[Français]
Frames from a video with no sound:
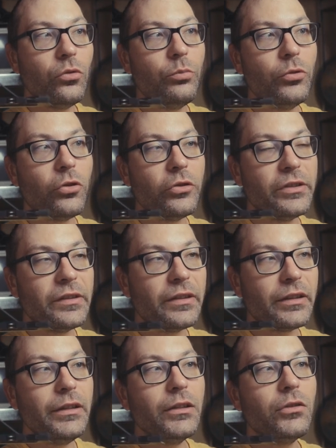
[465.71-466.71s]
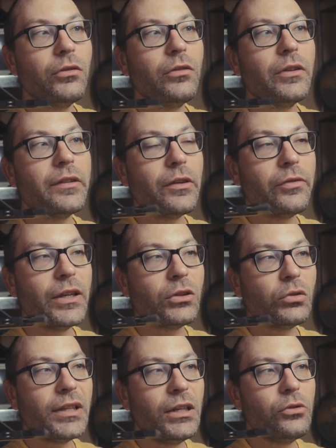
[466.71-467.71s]
on peut enregistrer, ça fait un
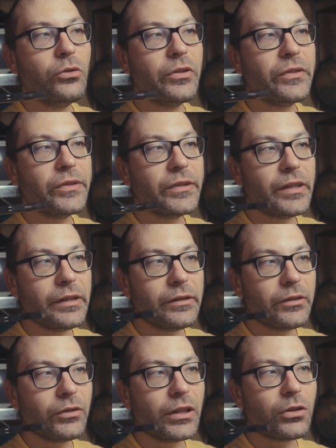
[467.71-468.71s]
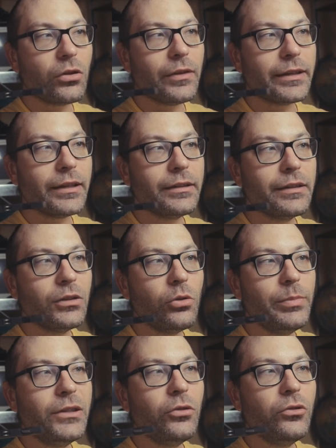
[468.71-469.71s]
total de 784
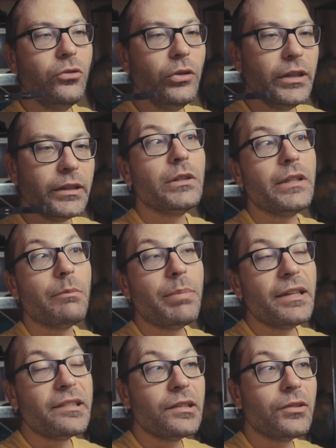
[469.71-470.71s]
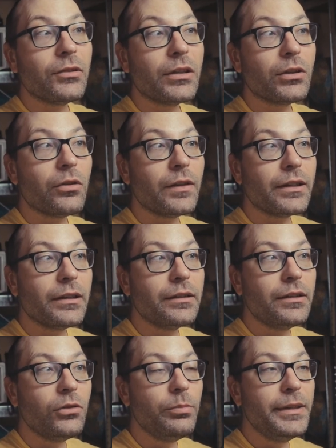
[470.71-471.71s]
kilobits de données. Il n'y a pas 784
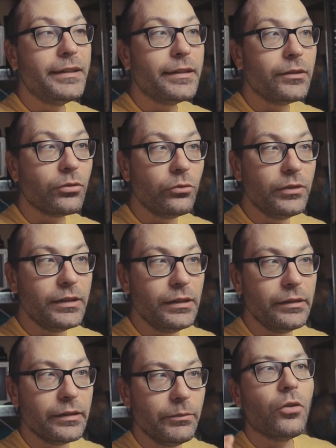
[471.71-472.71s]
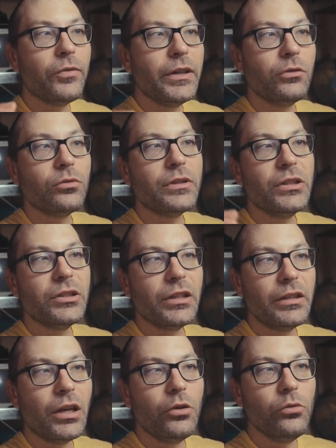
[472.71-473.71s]
kilobits qui sont utilisés. En fait, donc
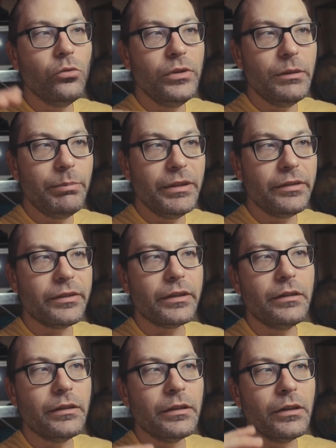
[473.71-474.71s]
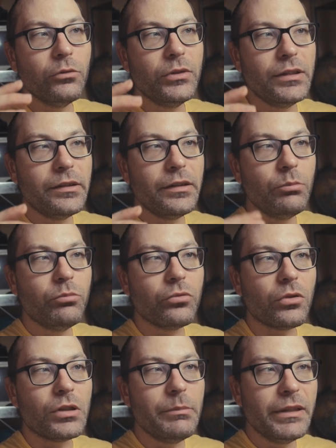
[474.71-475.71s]
déjà, il y a une des pistes qui est utilisée
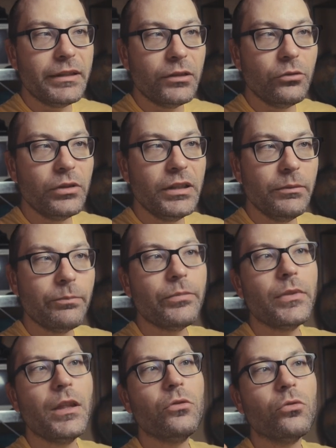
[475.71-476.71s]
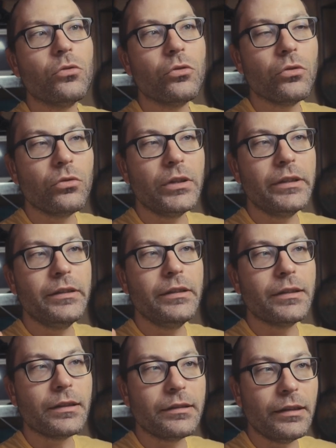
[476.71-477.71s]
pour les métadonnées, donc euh, les
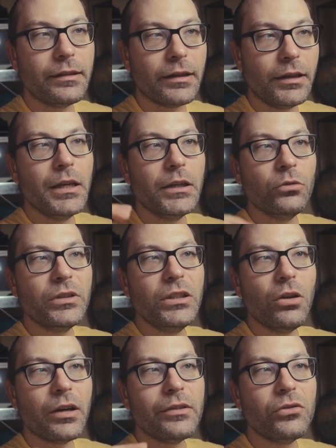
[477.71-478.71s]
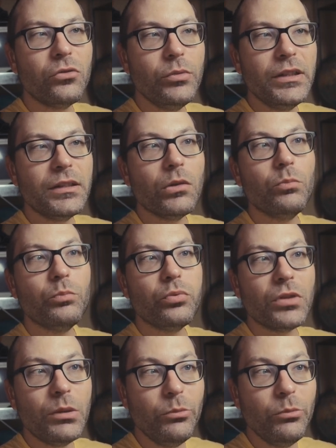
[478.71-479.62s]
titres, etc. Et donc il en reste 8 pour la